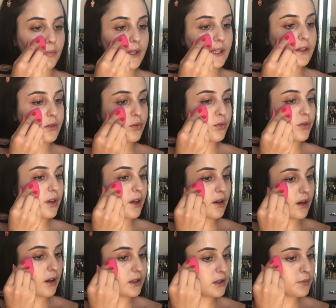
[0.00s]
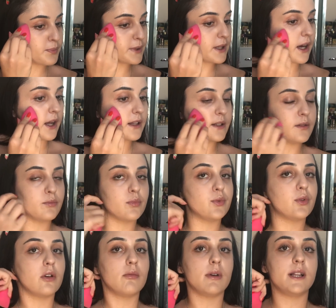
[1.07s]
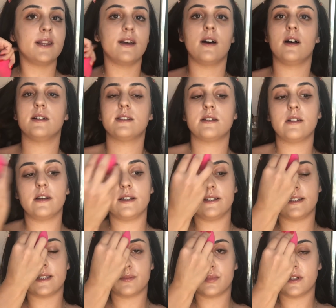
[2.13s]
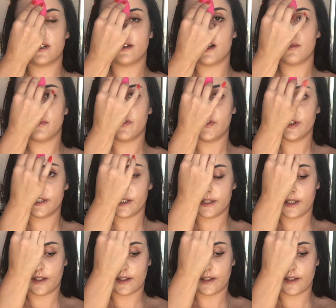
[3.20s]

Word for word: Bir sünger alıp geldim. Bu normalde asla iz bırakan bir fırça